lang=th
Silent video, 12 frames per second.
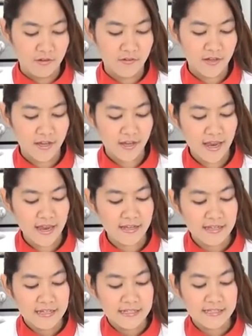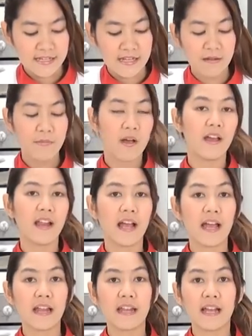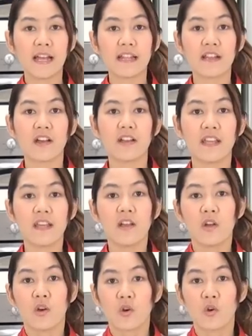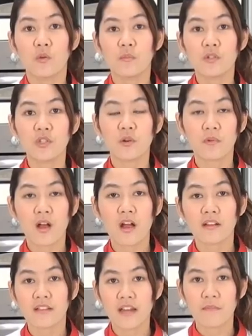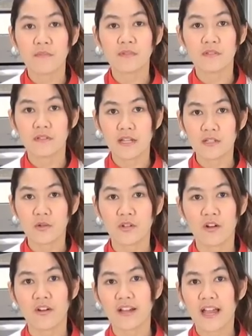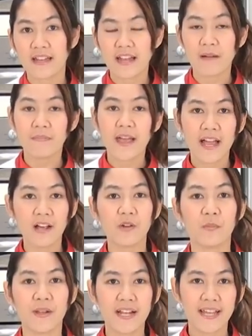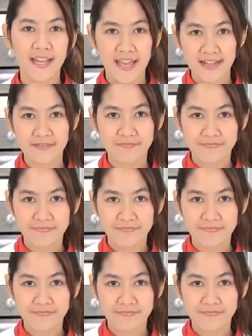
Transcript: โอเคค่ะ เสร็จเรียบร้อยนะคะ ในขั้นตอนนี้คุณผู้ชมก็เตรียมในส่วนของการทำหน้าขนมได้เลยค่ะ